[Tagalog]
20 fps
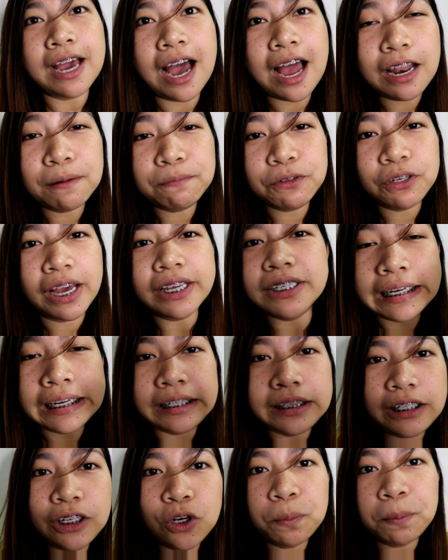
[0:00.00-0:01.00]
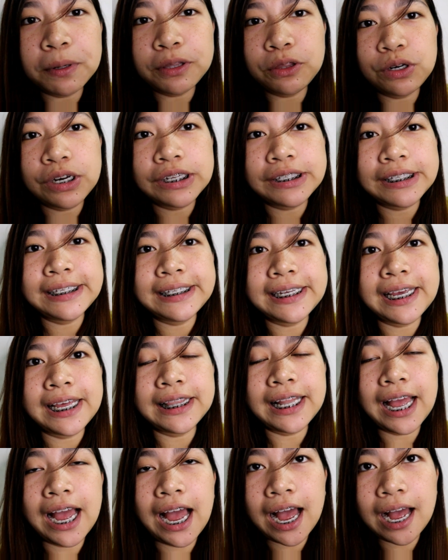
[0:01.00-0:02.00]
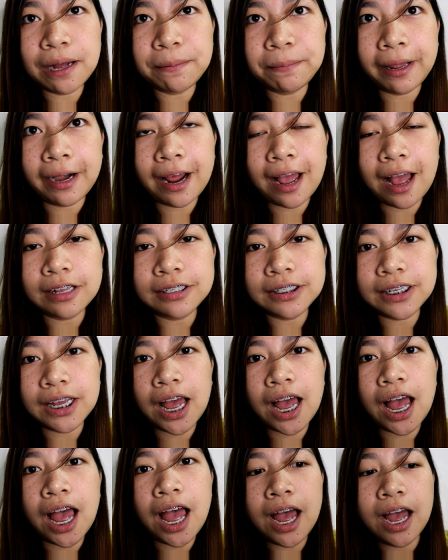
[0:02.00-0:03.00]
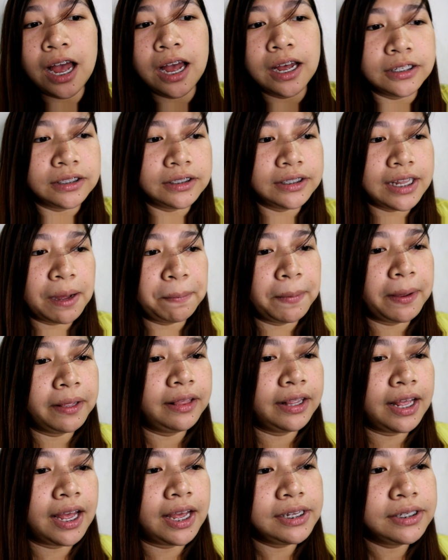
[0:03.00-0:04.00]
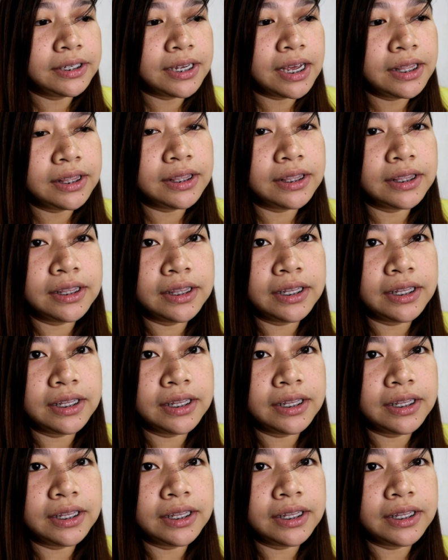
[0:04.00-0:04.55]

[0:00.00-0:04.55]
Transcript: Alam niyo guys, hindi ko pa 'to set ang camera sa dapat na iset.